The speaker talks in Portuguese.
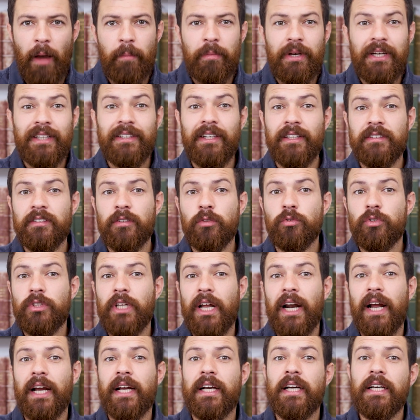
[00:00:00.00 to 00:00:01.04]
a habilitação
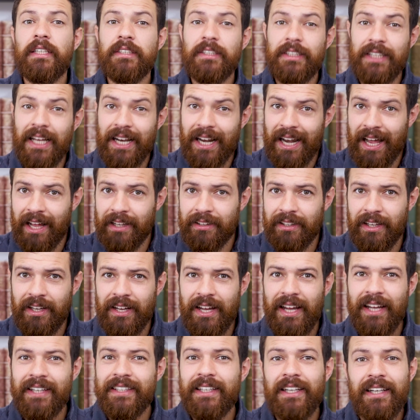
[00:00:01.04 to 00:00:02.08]
será cancelada
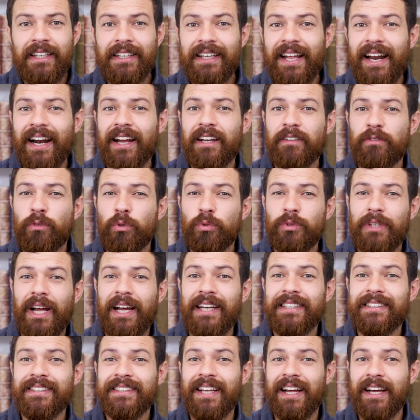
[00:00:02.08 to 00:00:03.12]
e ele terá que voltar
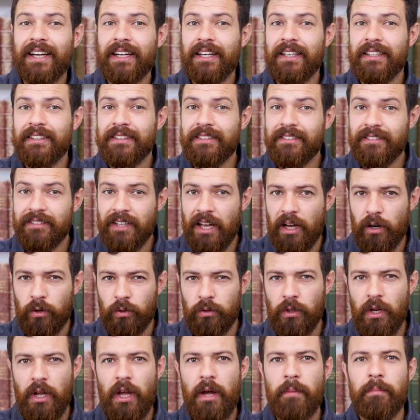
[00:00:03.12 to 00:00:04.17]
à estaca
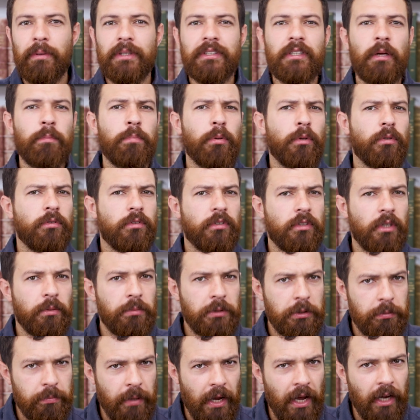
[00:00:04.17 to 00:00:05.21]
zero, passar pelos
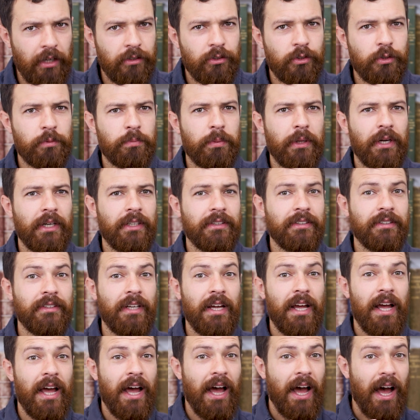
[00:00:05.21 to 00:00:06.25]
exames médicos,
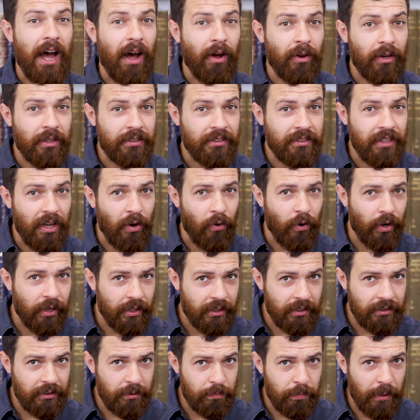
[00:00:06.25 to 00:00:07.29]
pelas aulas
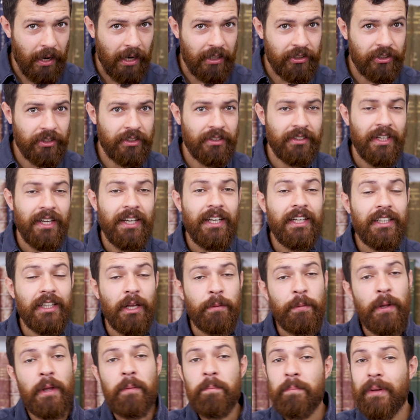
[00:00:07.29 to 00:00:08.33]
teóricas e práticas e
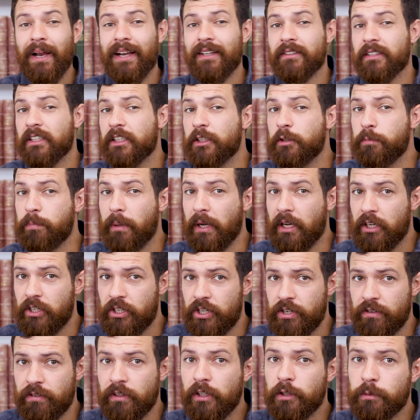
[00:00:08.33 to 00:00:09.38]
também pelas
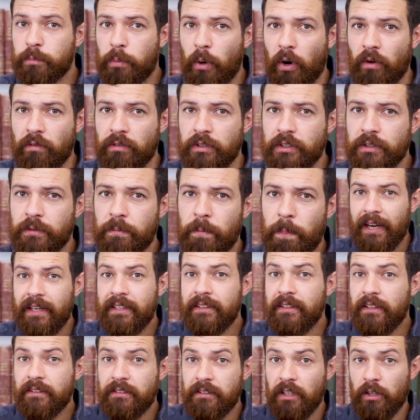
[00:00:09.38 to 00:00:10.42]
respectivas provas.
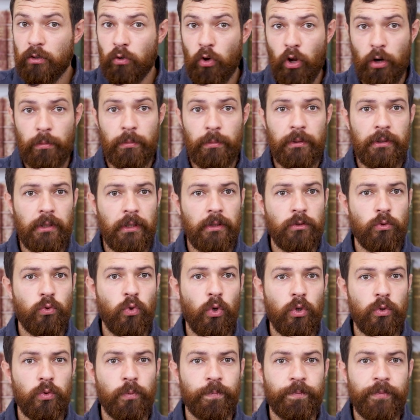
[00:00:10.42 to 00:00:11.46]
Além desse enorme
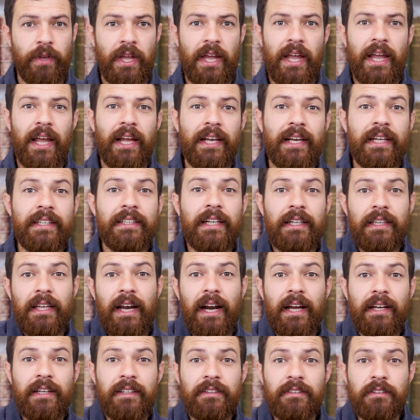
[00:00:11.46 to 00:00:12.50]
transtorno, ele ainda
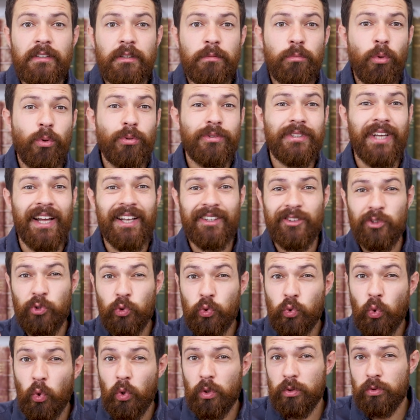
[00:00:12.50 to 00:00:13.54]
terá que desembolsar
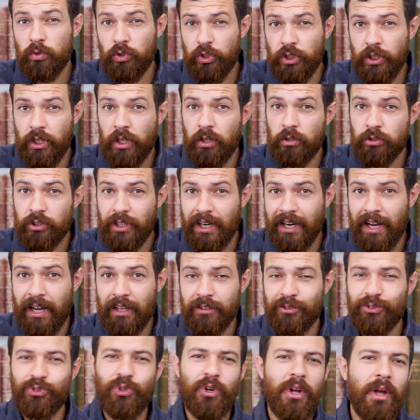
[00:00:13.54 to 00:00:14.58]
todo o dinheiro já
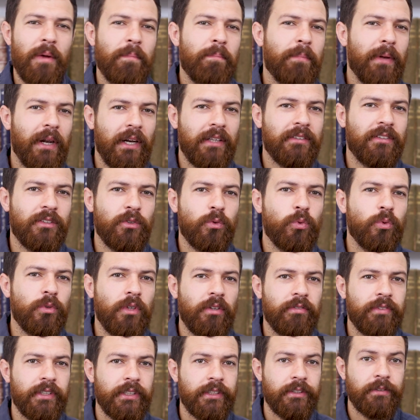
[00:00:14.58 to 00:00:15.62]
gasto pela
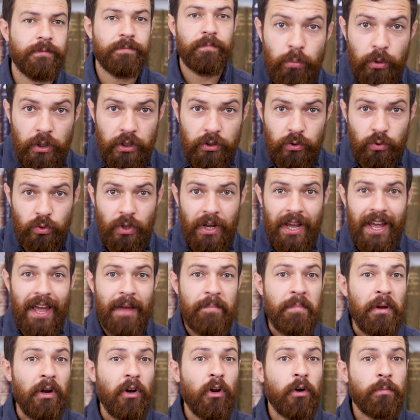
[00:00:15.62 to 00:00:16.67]
segunda vez. Por isso,
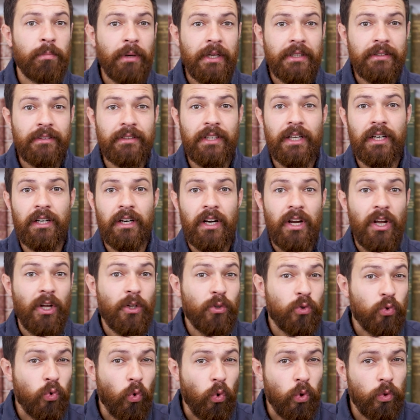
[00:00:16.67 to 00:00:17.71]
é melhor manter
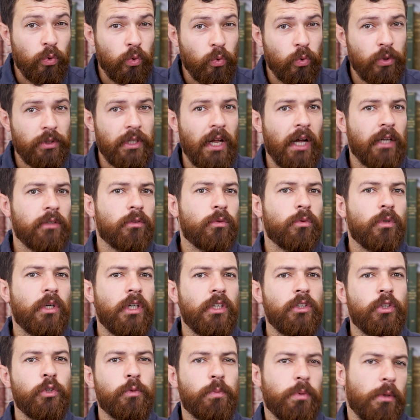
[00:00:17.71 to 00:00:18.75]
todo o cuidado
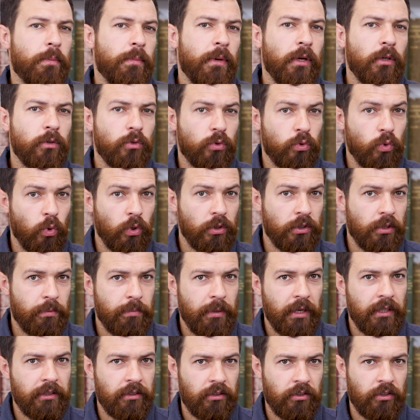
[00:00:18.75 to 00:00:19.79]
durante os primeiros 12
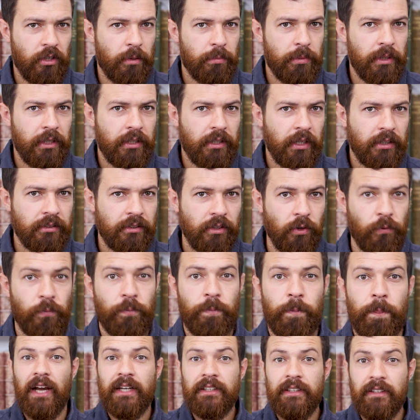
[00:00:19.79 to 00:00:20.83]
meses de habilitação.
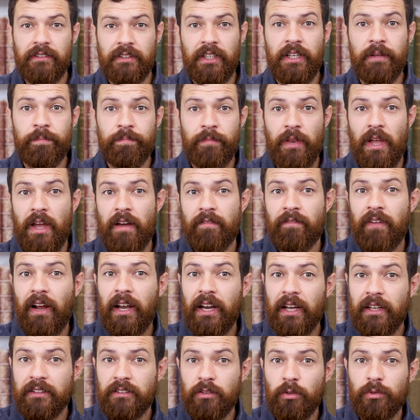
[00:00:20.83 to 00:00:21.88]
Ainda assim,
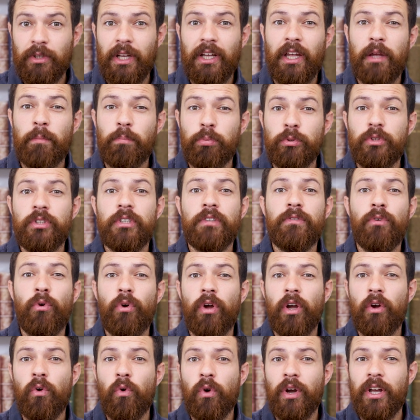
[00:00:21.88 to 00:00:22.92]
vale ressaltar que é possível
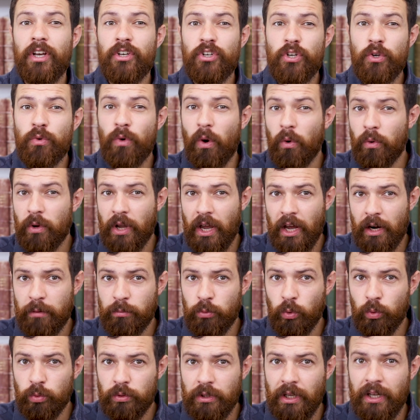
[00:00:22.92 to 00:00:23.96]
recorrer de qualquer
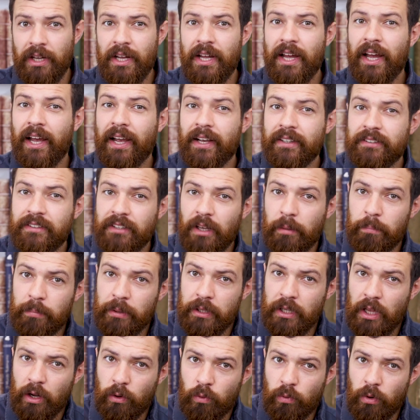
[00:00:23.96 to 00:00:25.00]
multa
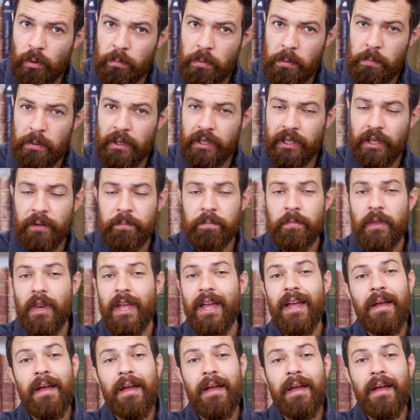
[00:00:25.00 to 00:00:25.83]
recebida com a PPD